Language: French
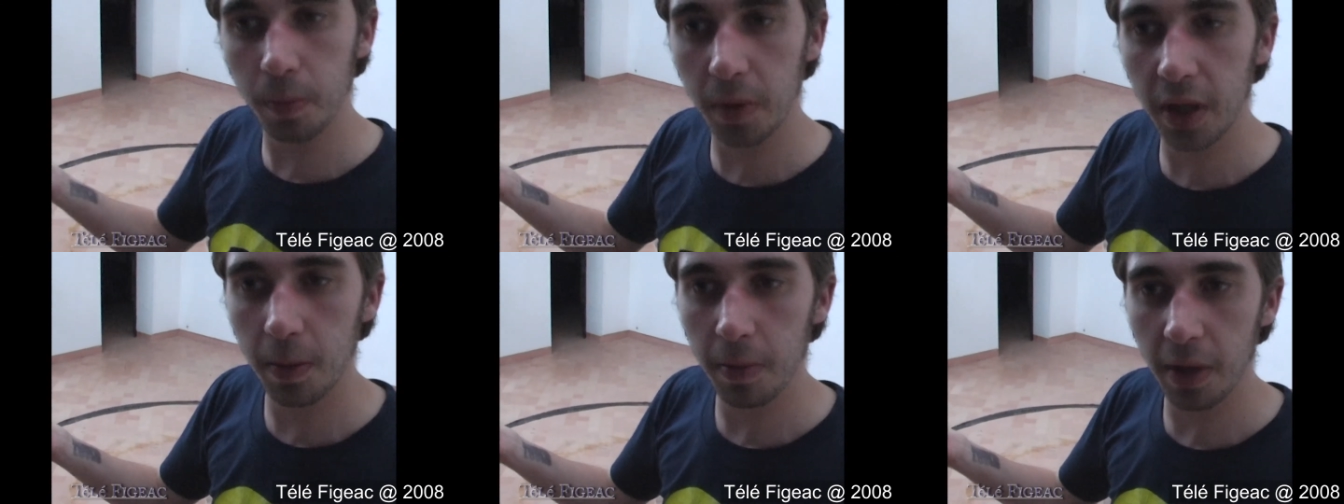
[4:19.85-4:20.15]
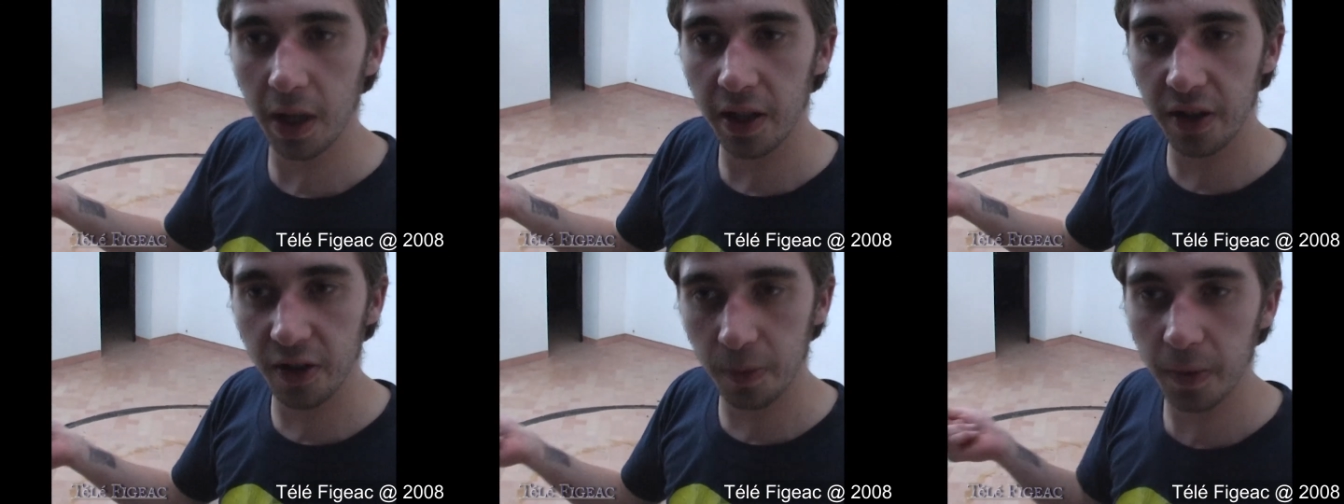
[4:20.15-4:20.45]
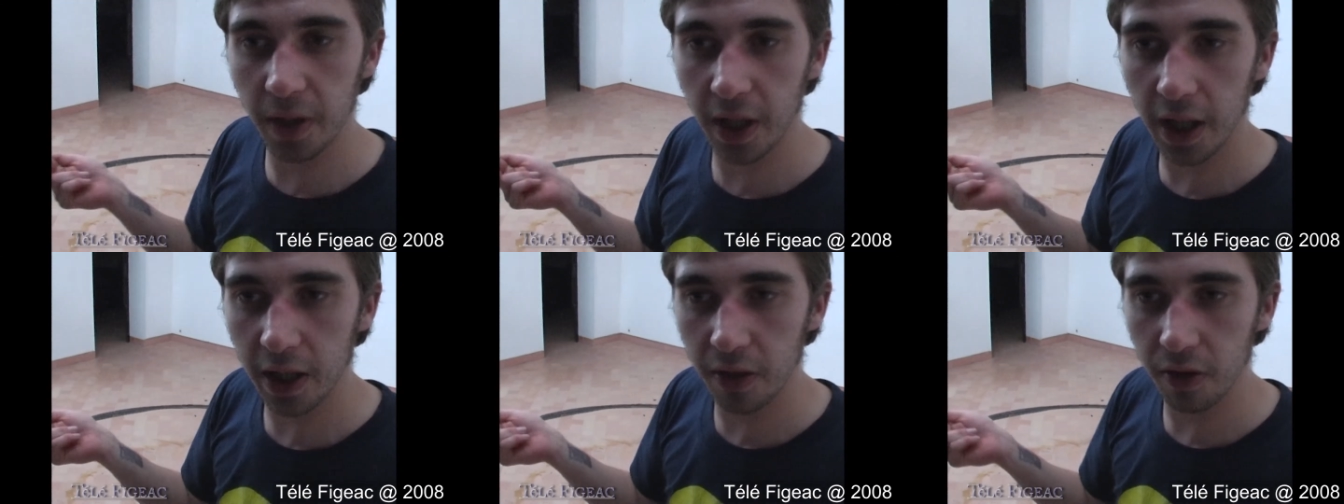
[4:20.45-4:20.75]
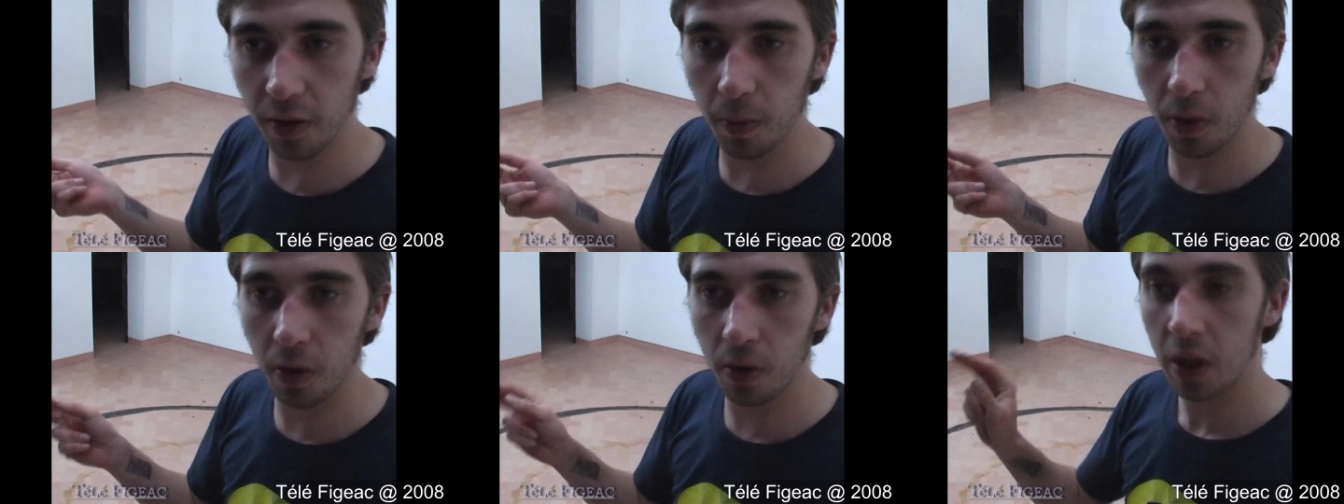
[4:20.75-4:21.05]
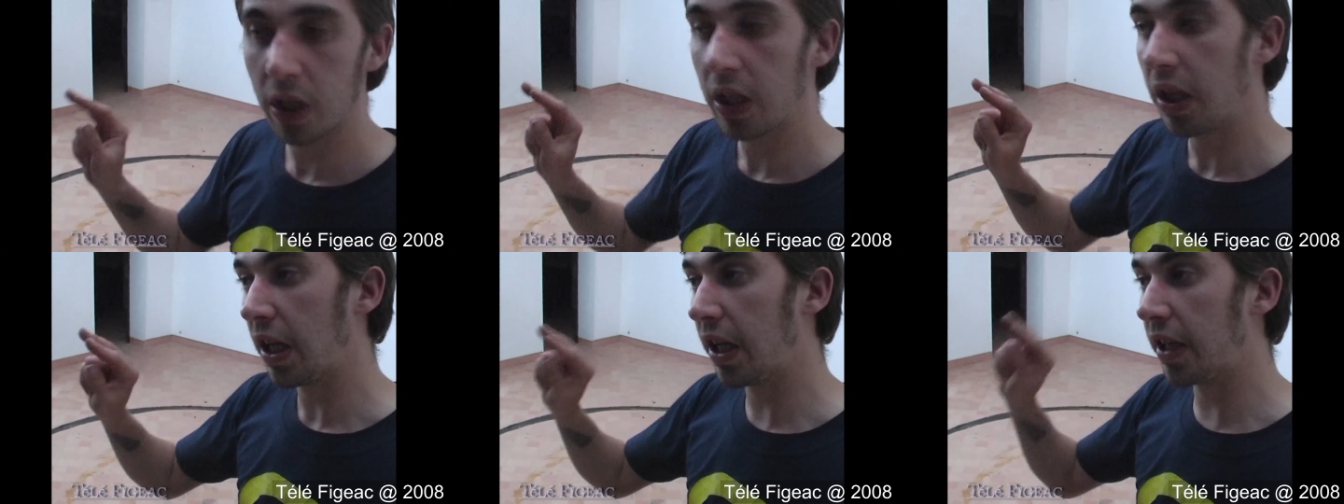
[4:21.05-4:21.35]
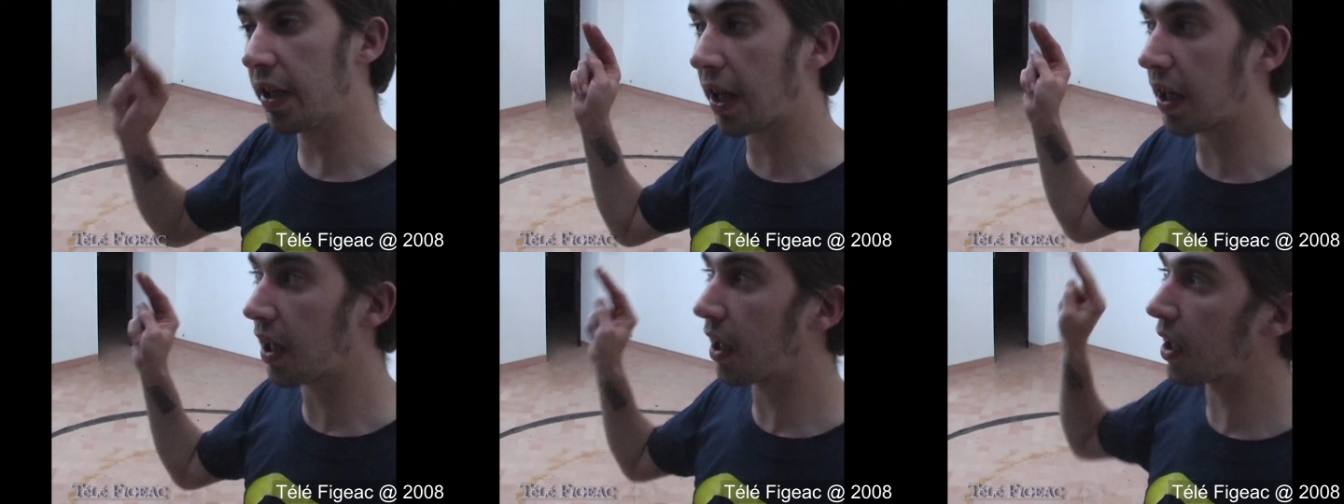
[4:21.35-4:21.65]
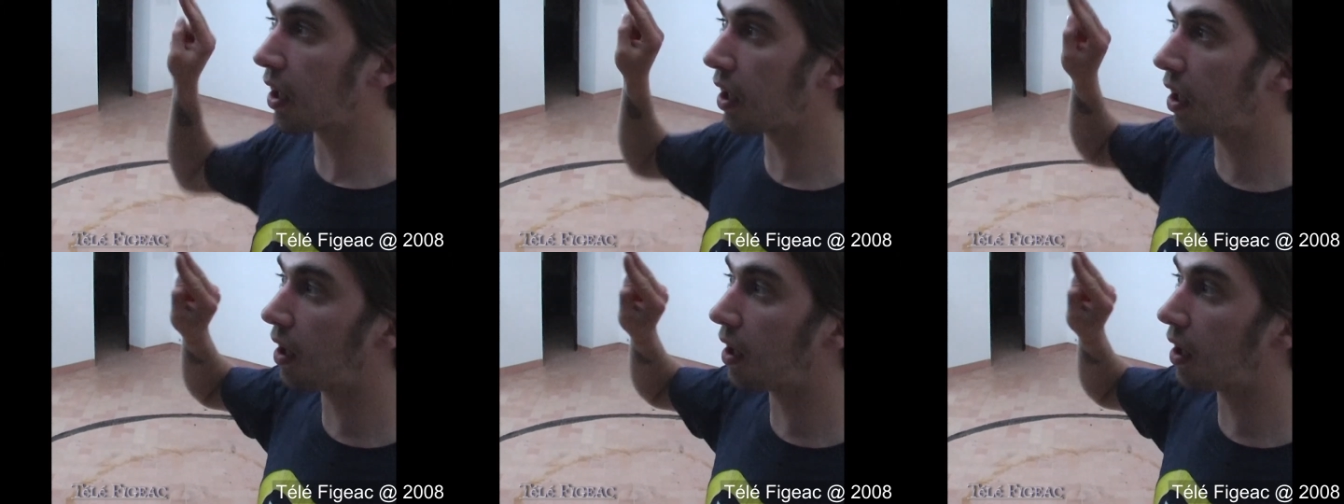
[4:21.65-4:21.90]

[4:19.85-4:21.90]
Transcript: minimalisme directement, et derrière il y